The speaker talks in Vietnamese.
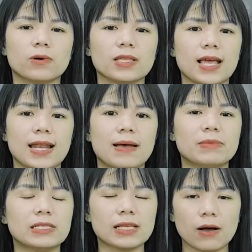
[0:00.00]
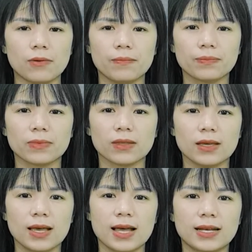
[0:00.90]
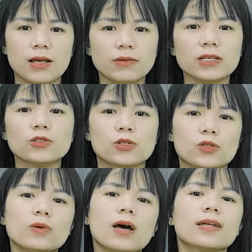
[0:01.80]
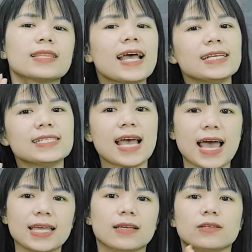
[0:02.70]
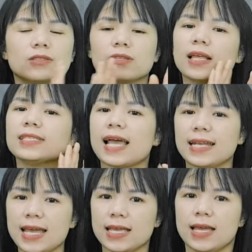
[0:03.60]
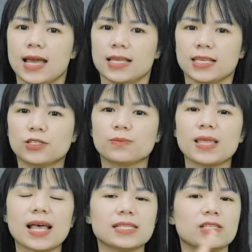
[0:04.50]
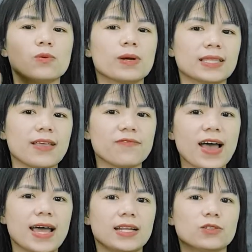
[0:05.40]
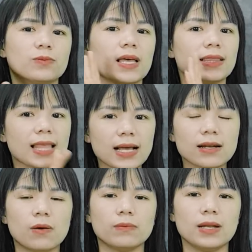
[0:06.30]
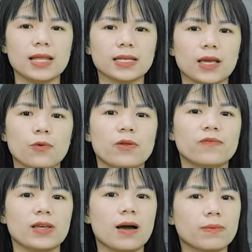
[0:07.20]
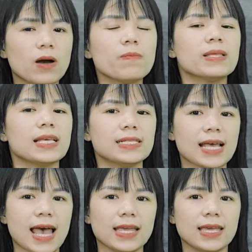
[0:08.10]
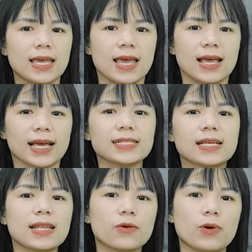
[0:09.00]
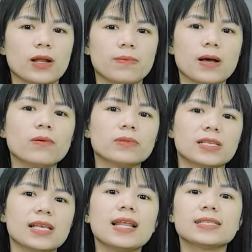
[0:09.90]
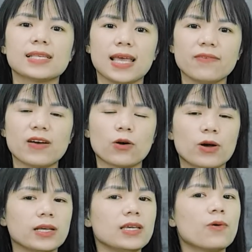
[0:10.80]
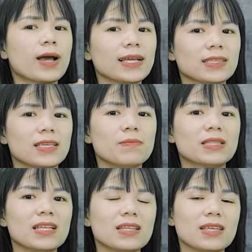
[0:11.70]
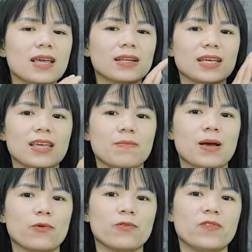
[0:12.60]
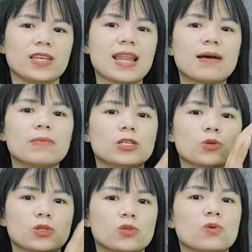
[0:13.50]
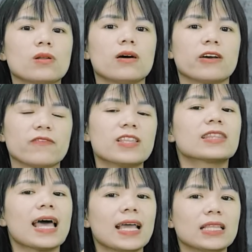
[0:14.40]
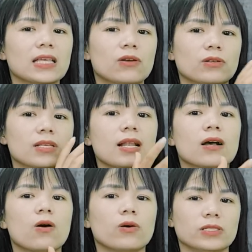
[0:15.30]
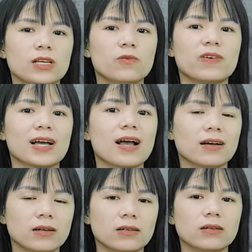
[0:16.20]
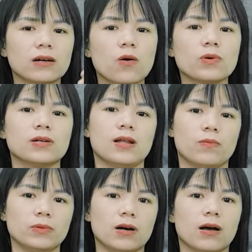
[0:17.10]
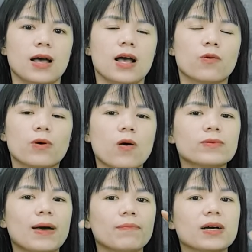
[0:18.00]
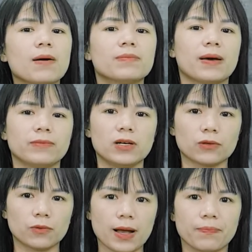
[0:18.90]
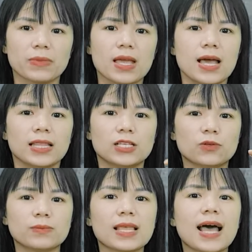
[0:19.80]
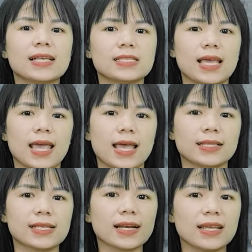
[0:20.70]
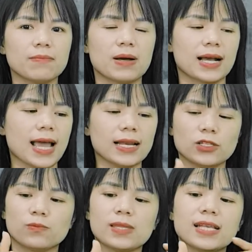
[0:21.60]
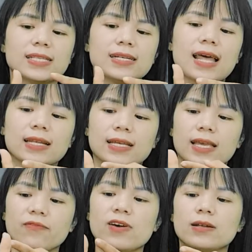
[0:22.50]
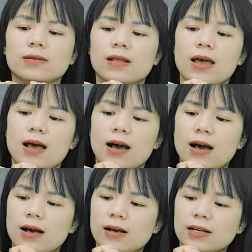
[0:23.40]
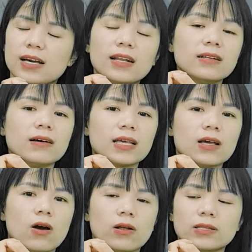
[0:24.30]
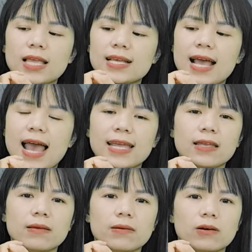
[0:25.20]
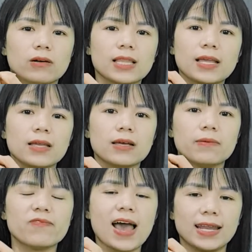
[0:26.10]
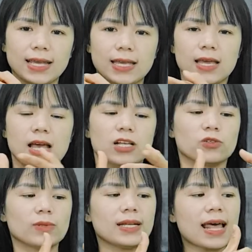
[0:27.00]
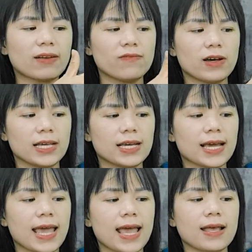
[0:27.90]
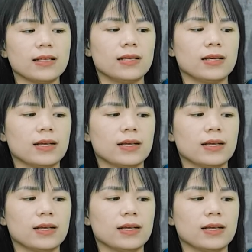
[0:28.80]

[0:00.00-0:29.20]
cũng có thể làm như sau. Nếu như chuột rút ở tay trái, tay trái này thì chúng ta sẽ dùng cái tay phải để chúng ta tác động lên cái huyệt vị hậu cốc bên tay trái Cách xác định huyệt hợp cốc thì rất là dễ và có cái nhiều cách. Thế nhưng mà tất nhiên khi mà quý vị đang bị chuột rút ở cái phần tay thì nó rất là khó chịu và căng cứng, không cử động được, cũng không nắm cầm nắm được đúng không ạ? Thì chúng ta sẽ xác định bằng cách là chúng ta sẽ đặt cái phần uh, ngấn ở cái ngón tay cái ở ờ, tay ờ, phải này, chúng ta đặt vào cái khe